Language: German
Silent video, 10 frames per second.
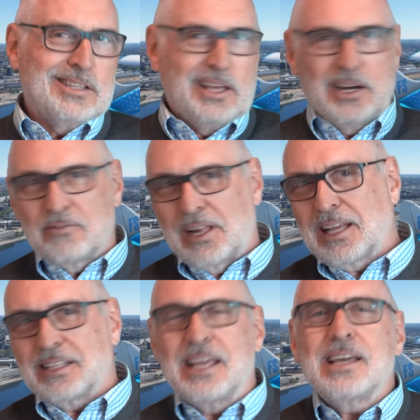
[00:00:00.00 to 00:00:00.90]

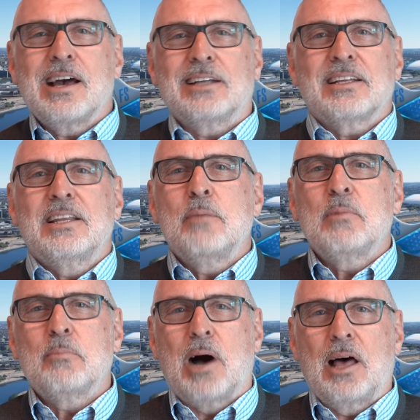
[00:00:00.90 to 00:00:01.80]
irgendwelche Dinge an den
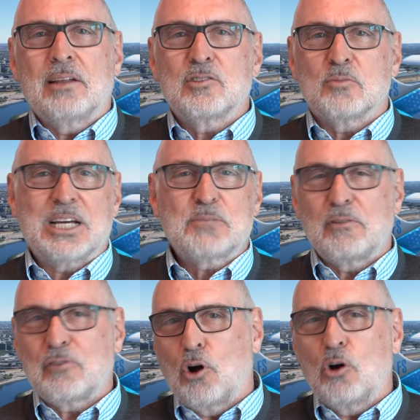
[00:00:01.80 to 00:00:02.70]
Himmel malen, zum
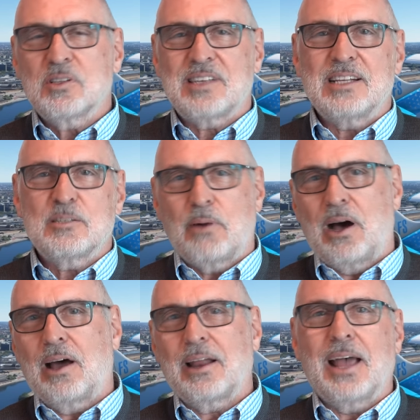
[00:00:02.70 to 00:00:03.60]
Beispiel für
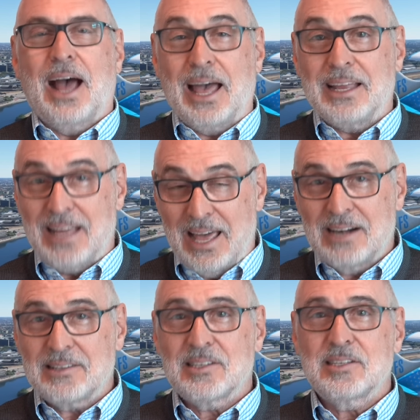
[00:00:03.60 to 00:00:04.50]
Hochzeitspaare ein
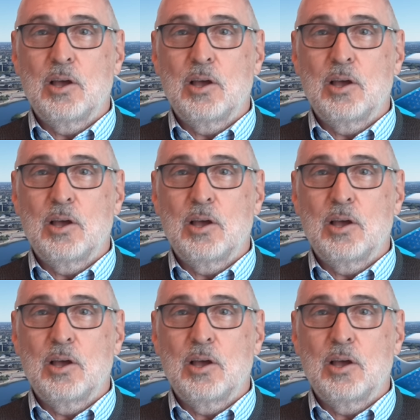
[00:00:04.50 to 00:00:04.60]
Herz,